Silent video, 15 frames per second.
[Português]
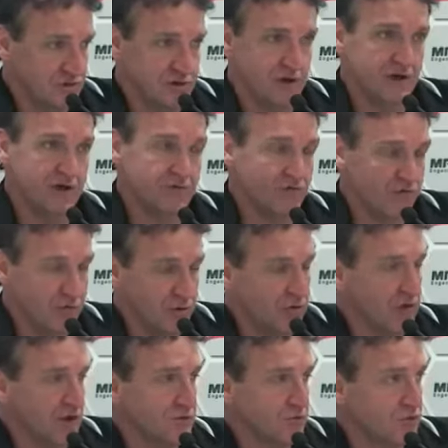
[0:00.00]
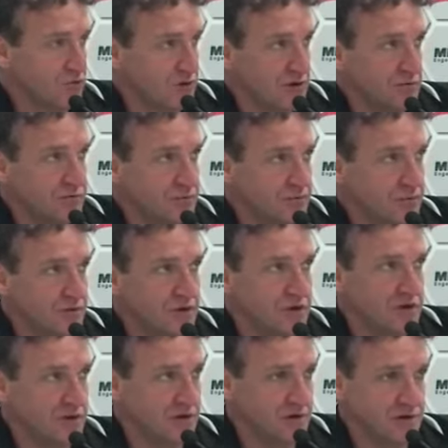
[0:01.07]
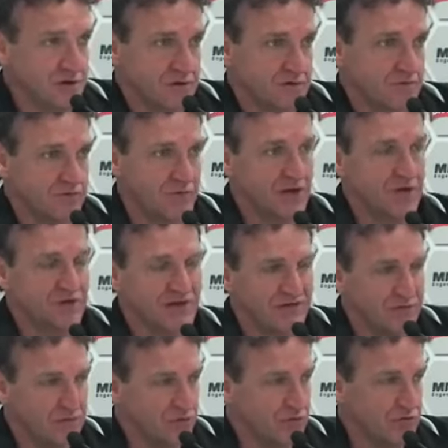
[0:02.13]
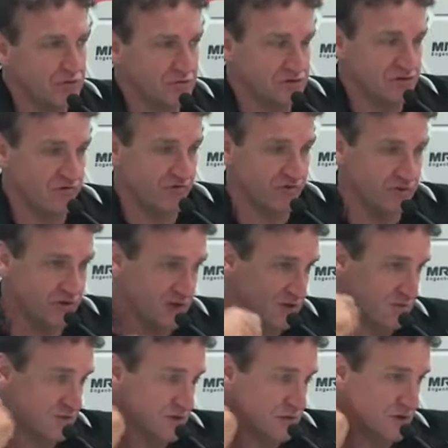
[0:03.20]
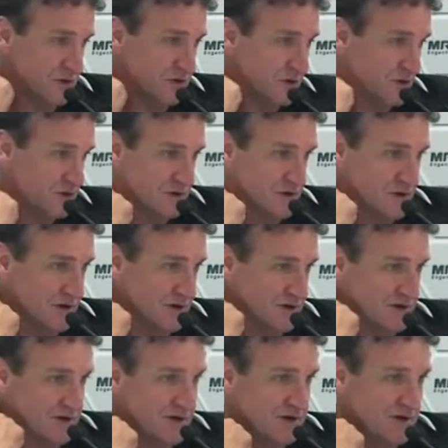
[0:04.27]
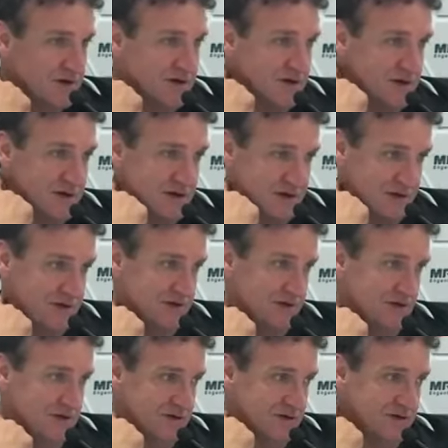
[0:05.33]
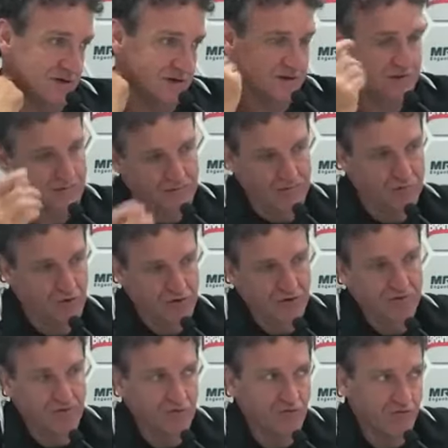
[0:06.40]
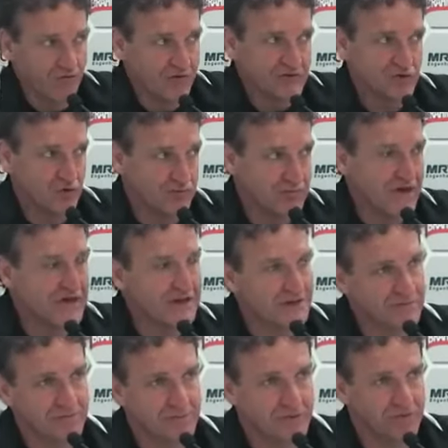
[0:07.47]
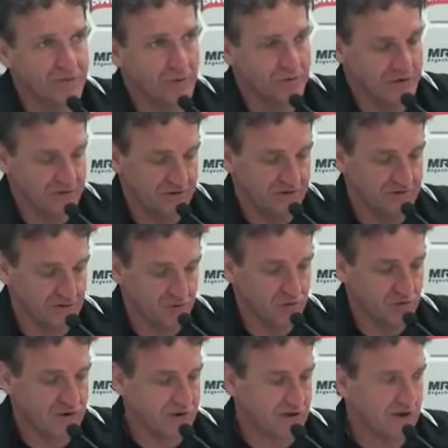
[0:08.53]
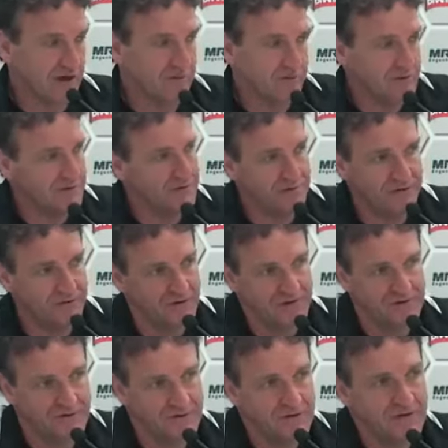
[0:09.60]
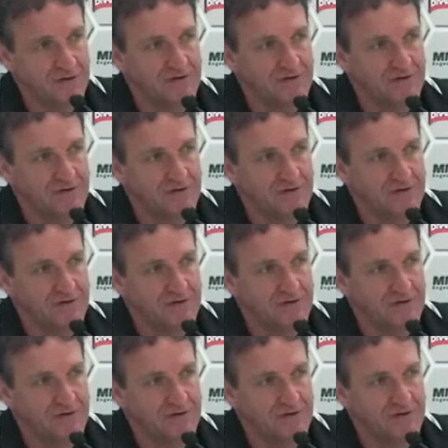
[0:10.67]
E criamos pelo lado do campo, porque o meio estava muito congestionado, né? E, Botafogo se fechou bem, principalmente na segunda etapa, fez